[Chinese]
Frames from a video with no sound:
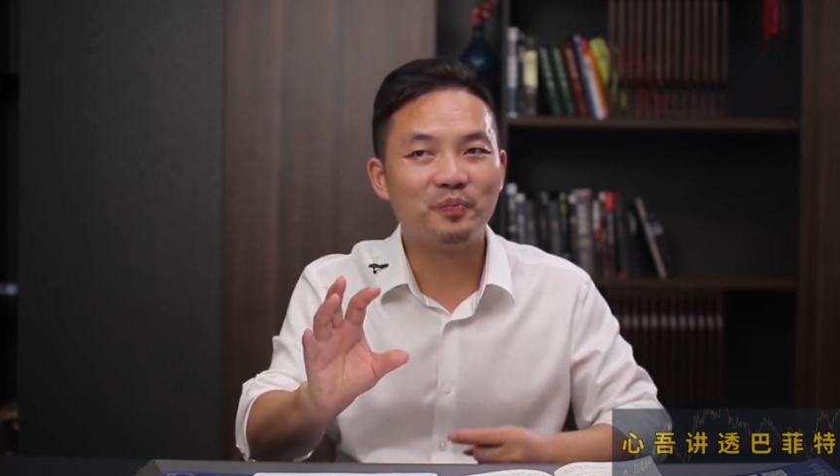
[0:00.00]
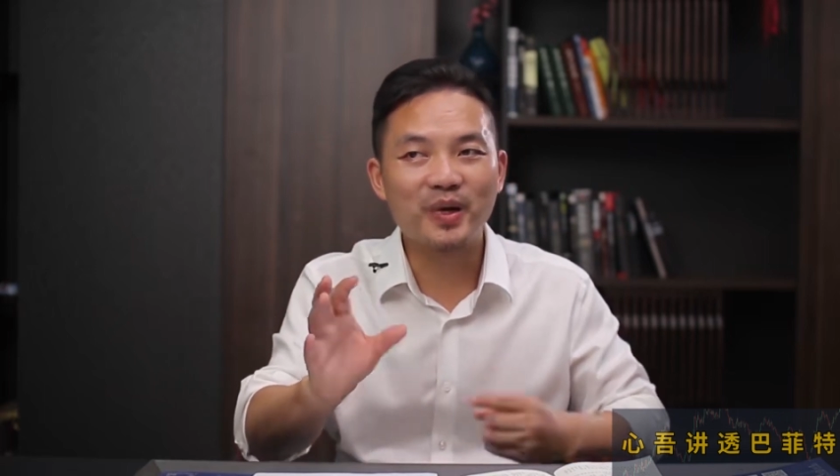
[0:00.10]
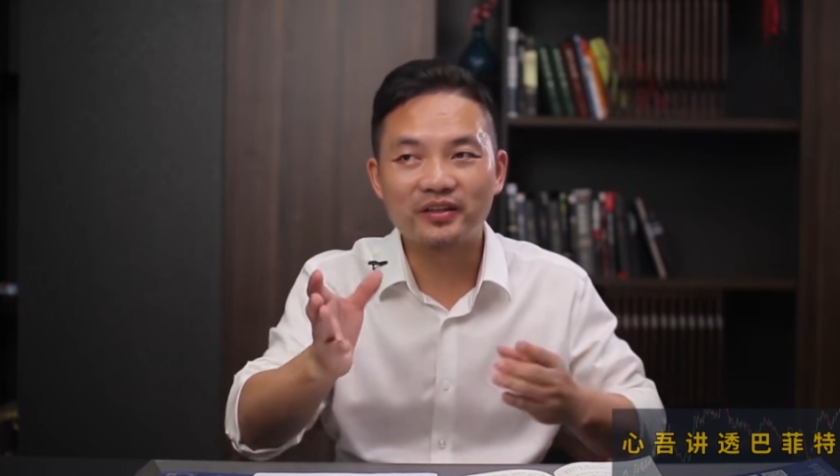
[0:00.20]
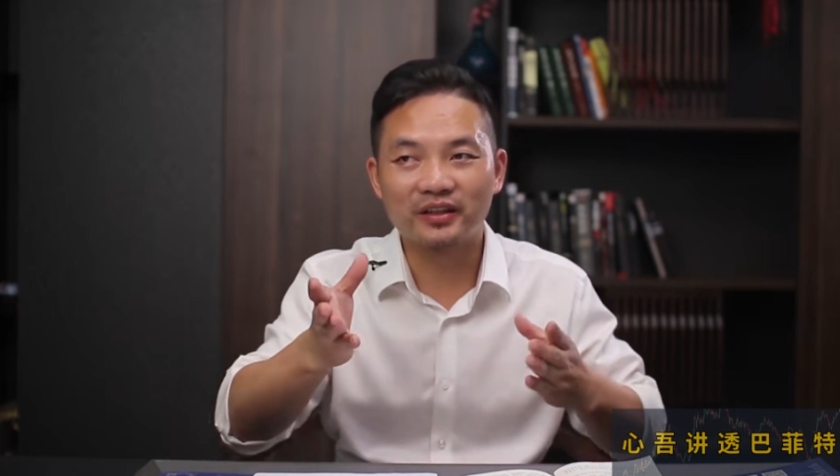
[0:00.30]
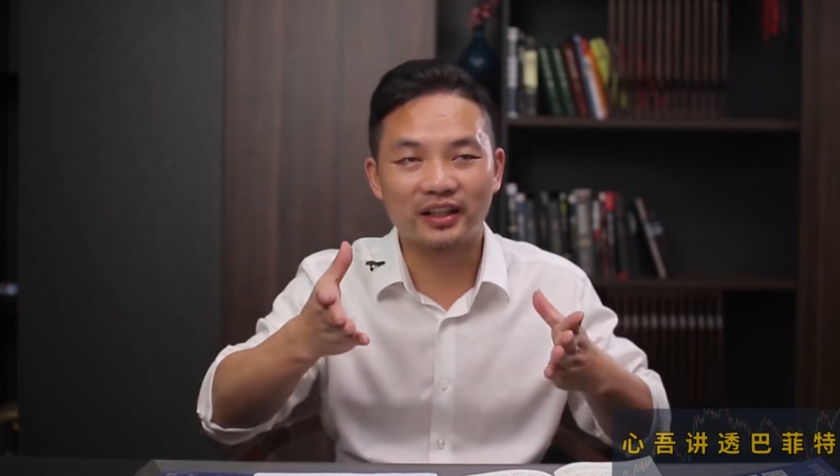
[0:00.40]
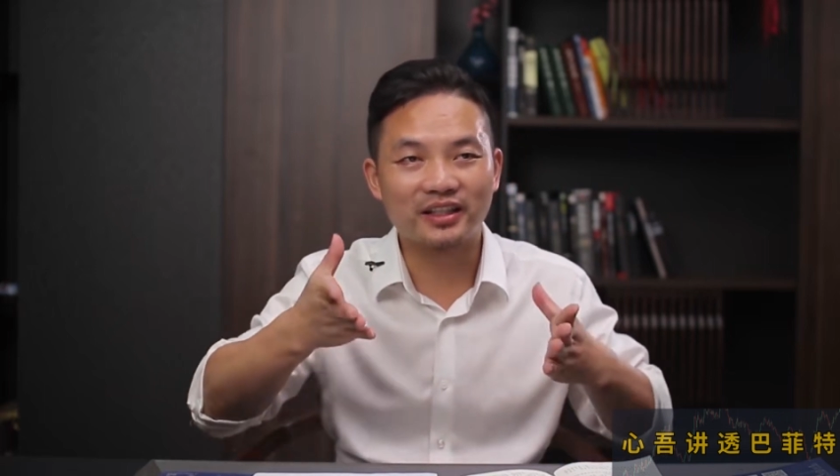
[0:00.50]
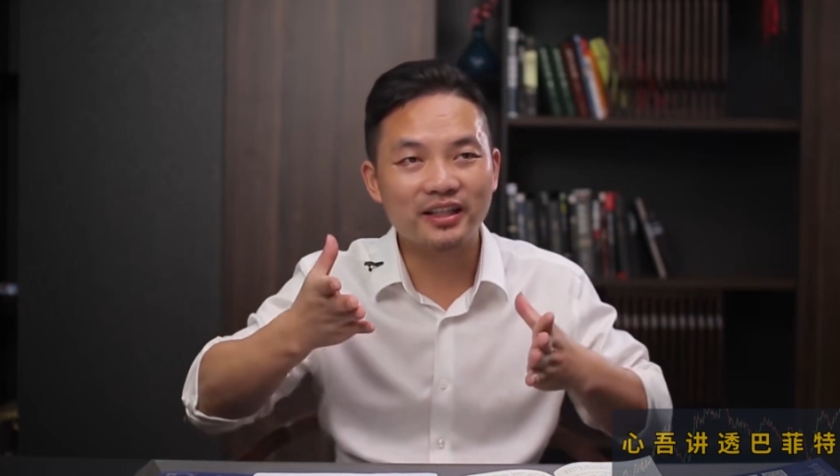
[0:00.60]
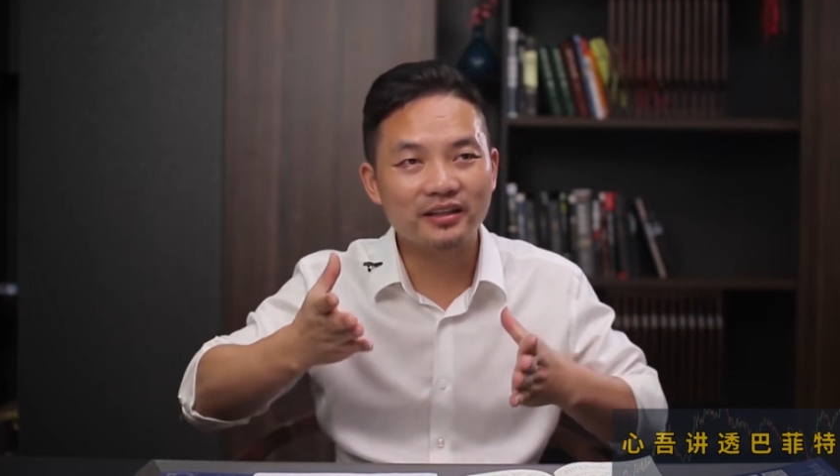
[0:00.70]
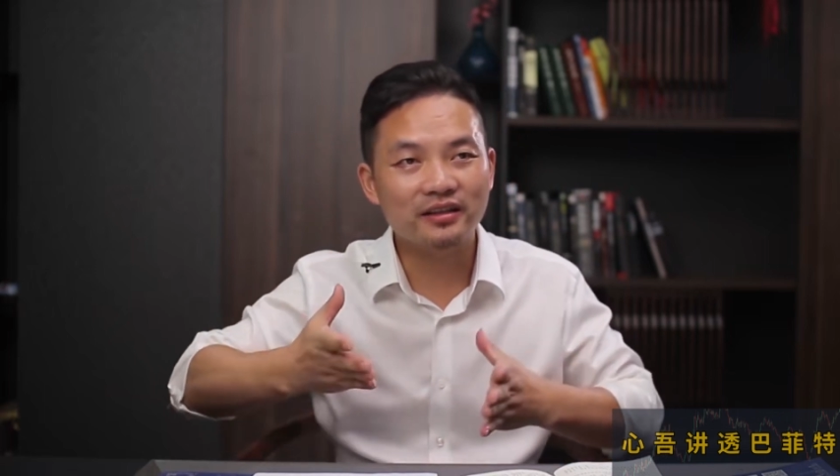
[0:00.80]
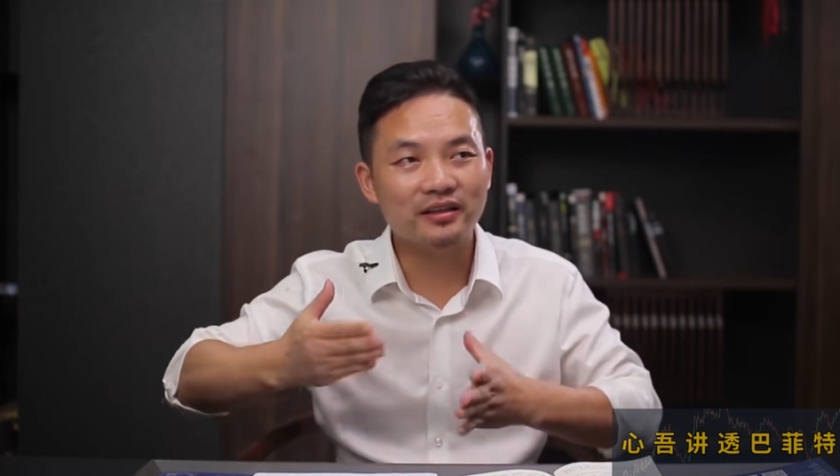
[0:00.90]
变成了
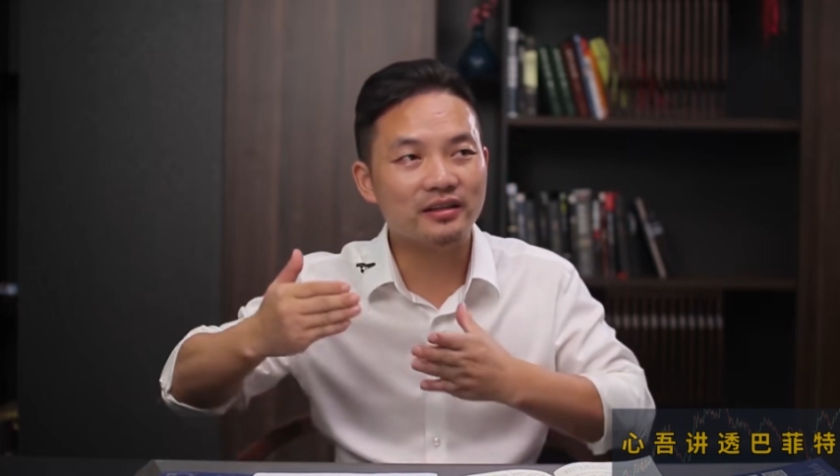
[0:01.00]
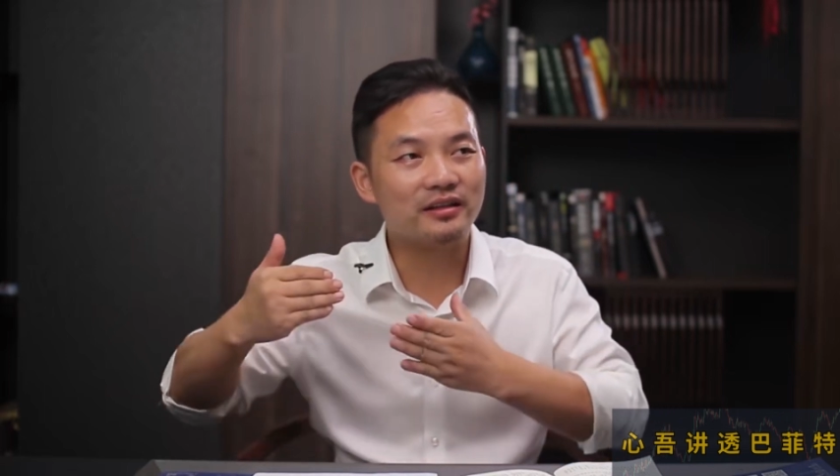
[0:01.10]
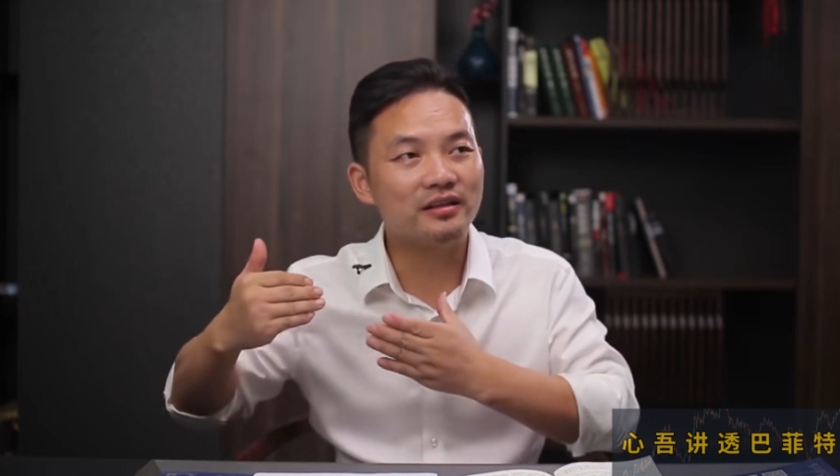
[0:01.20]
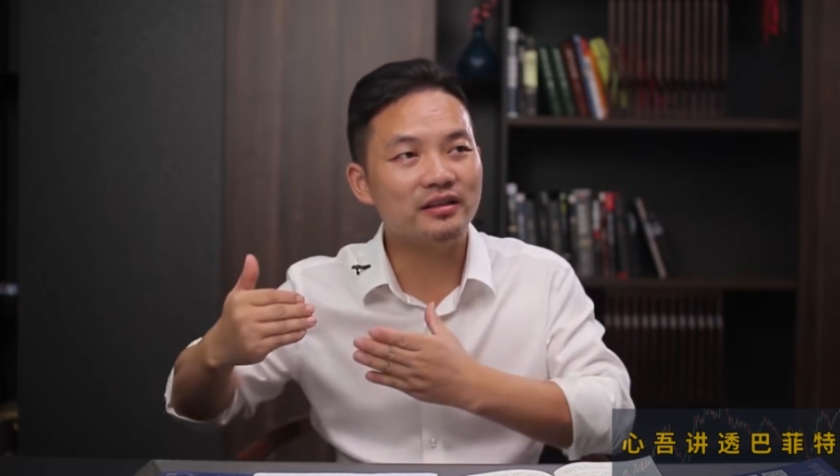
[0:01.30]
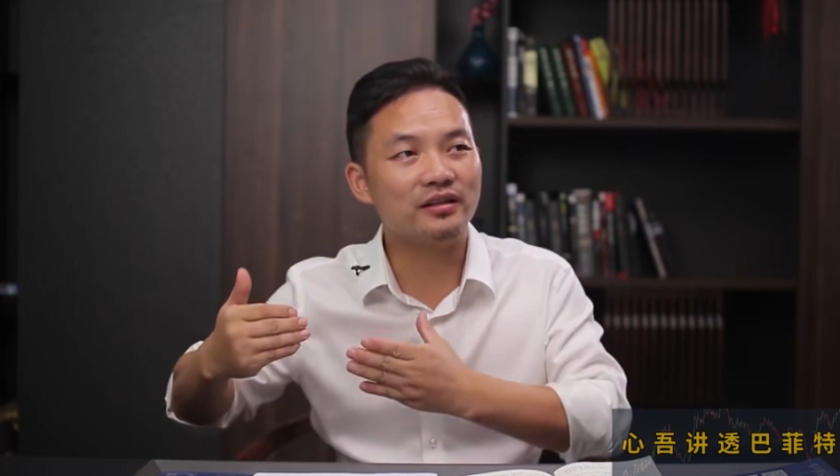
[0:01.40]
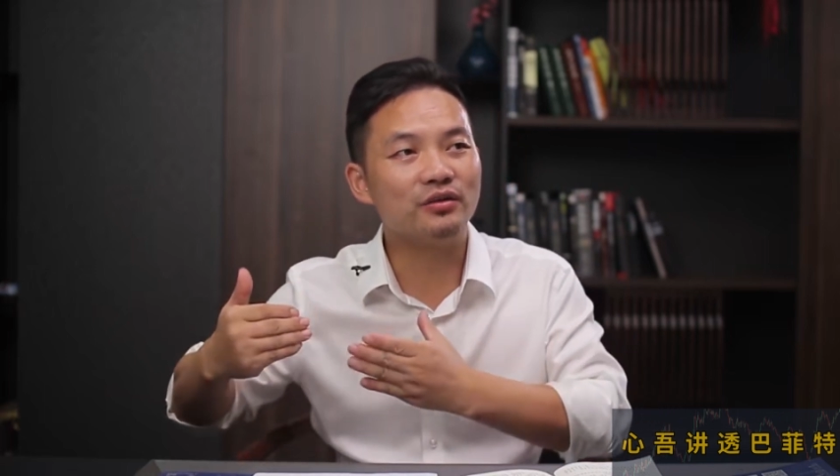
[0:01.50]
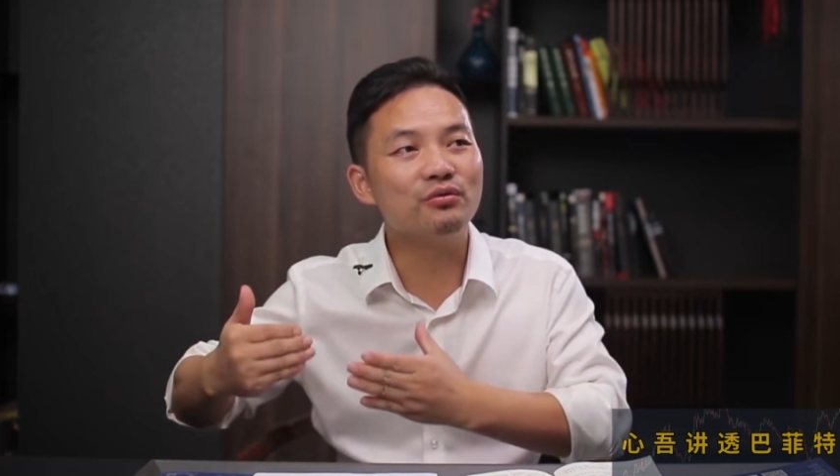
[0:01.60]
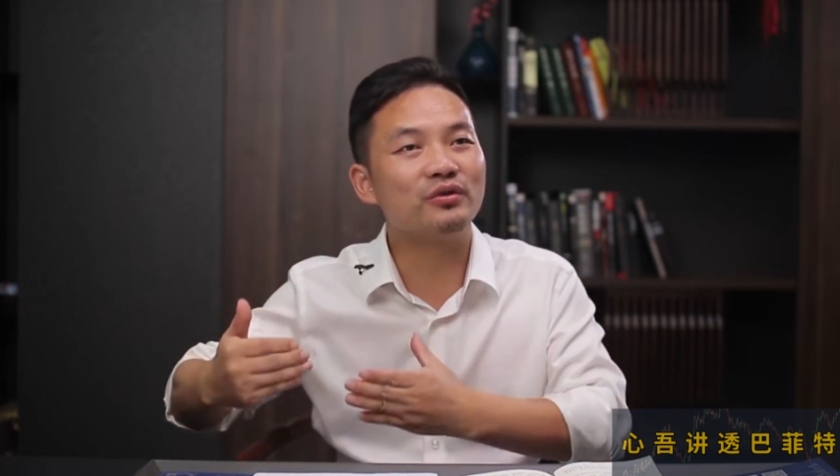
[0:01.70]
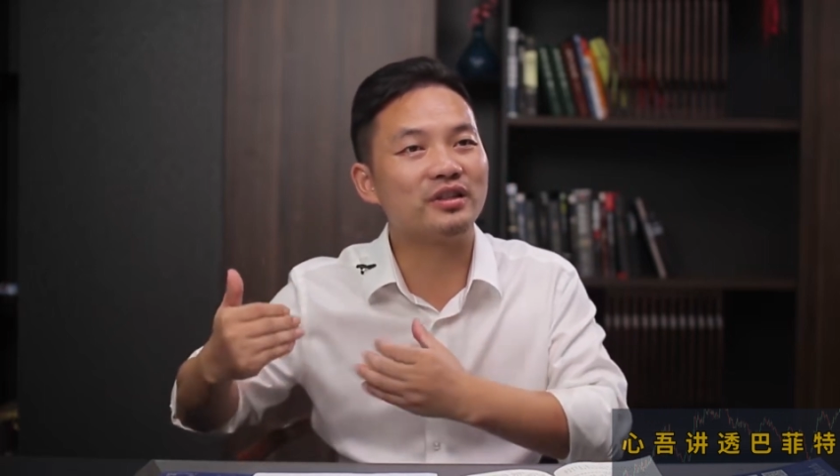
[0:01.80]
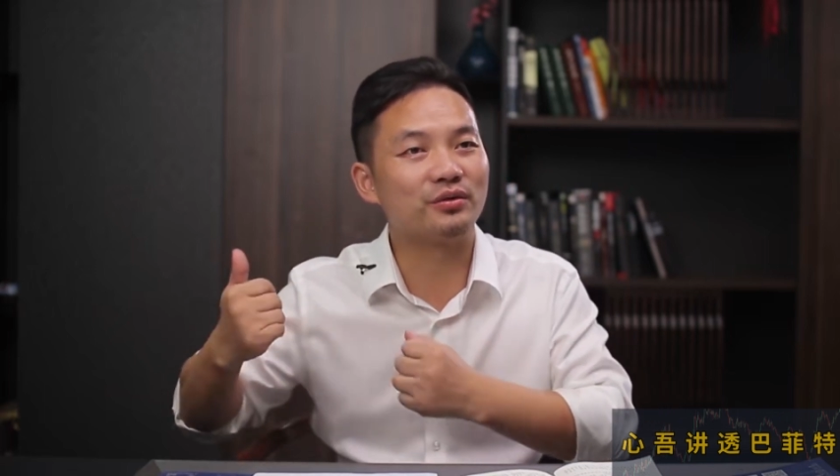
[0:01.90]
经世致
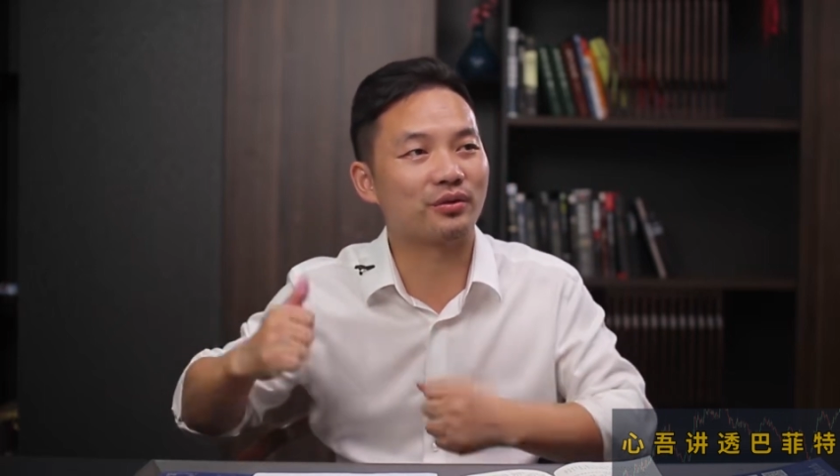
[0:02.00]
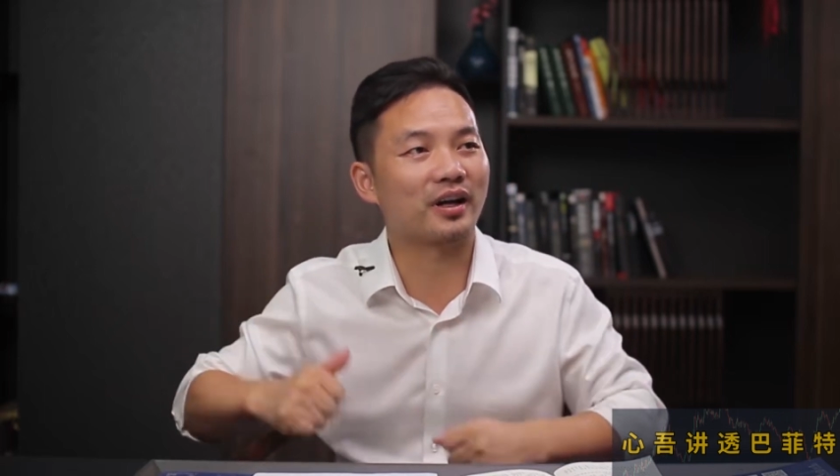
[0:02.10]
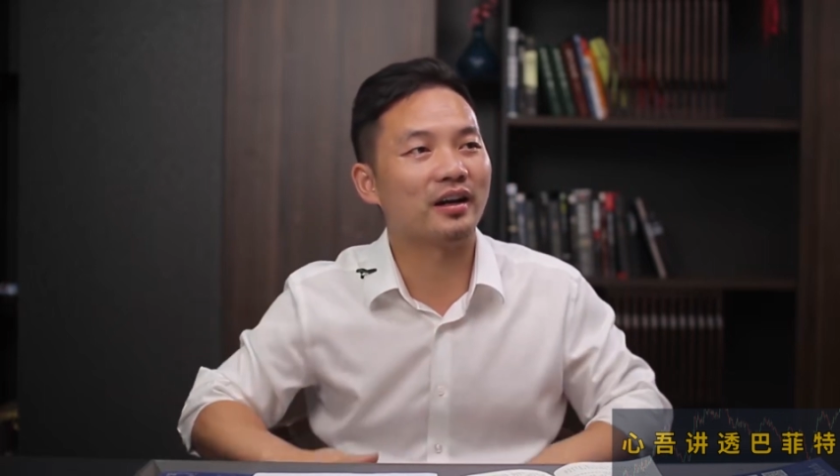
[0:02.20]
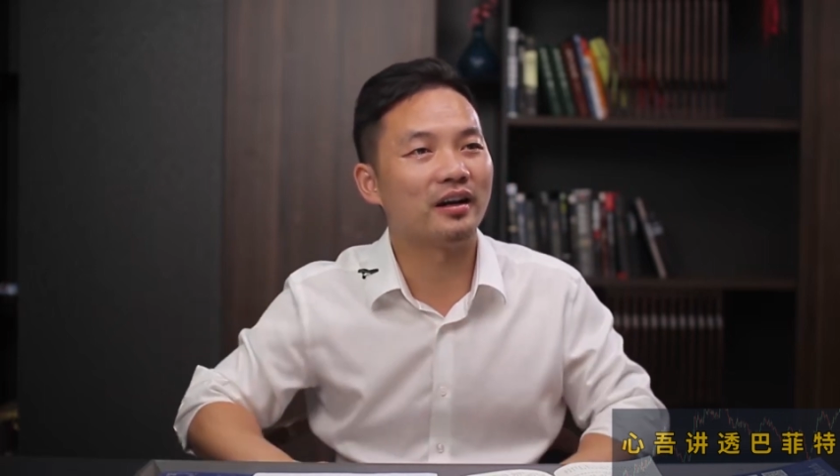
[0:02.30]
用之学。